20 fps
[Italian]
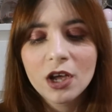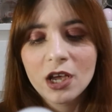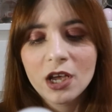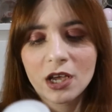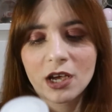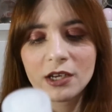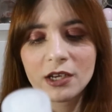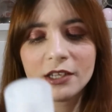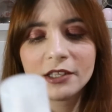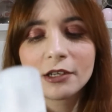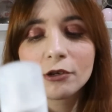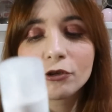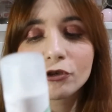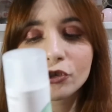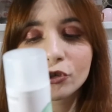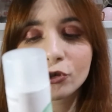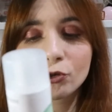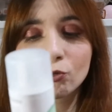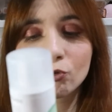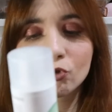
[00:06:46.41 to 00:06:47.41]
all'interno ci
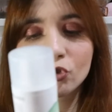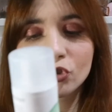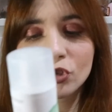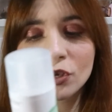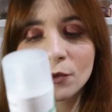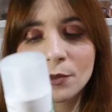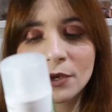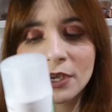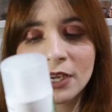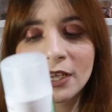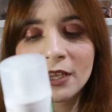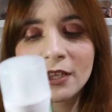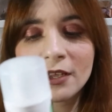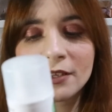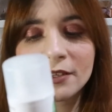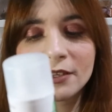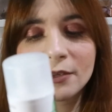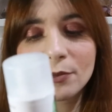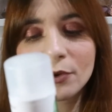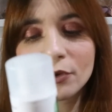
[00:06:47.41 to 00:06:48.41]
sono 200 ml
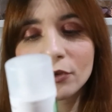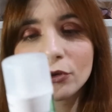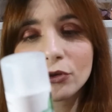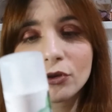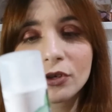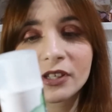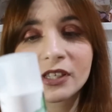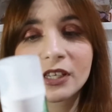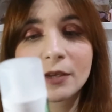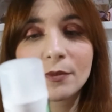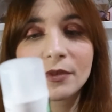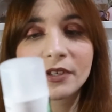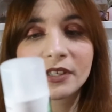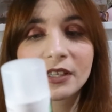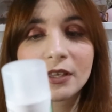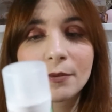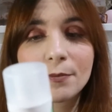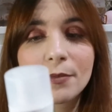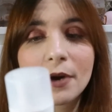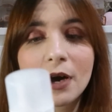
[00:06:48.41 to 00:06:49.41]
eh, di prodotto e a 6 mesi
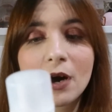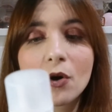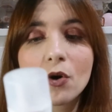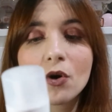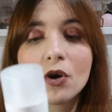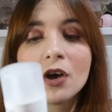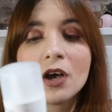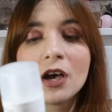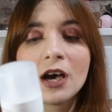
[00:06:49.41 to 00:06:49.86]
di PAO,